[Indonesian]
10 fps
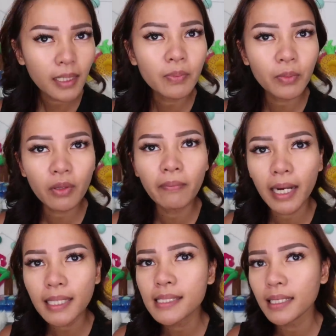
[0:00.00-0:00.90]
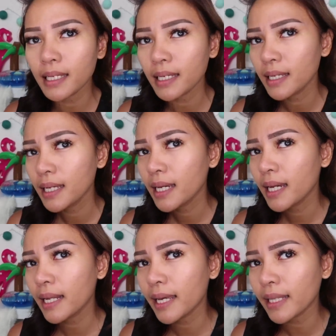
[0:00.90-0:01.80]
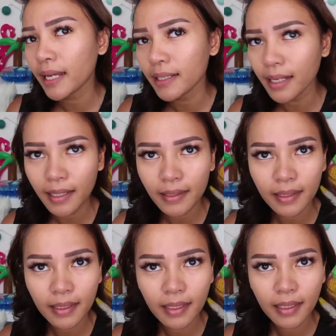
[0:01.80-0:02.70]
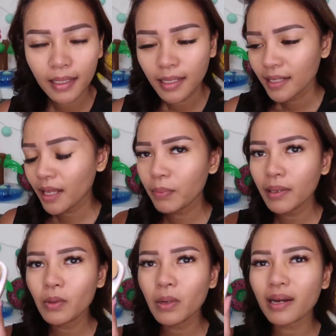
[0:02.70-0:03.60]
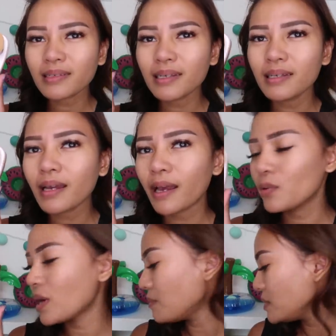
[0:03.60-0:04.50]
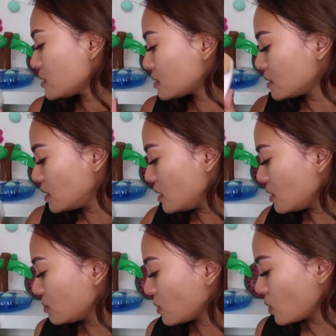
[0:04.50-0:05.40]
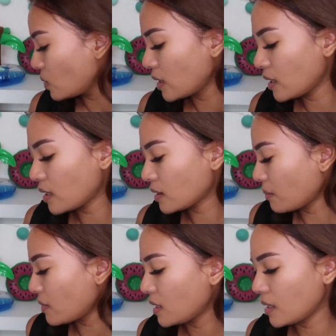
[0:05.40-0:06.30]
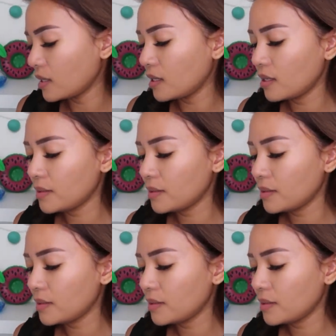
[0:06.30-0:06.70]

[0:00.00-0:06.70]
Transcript: ini smooth banget sih kelihatannya tapi gue ngerasa ininya kayak udah abis jadi mau gue tambahin lagi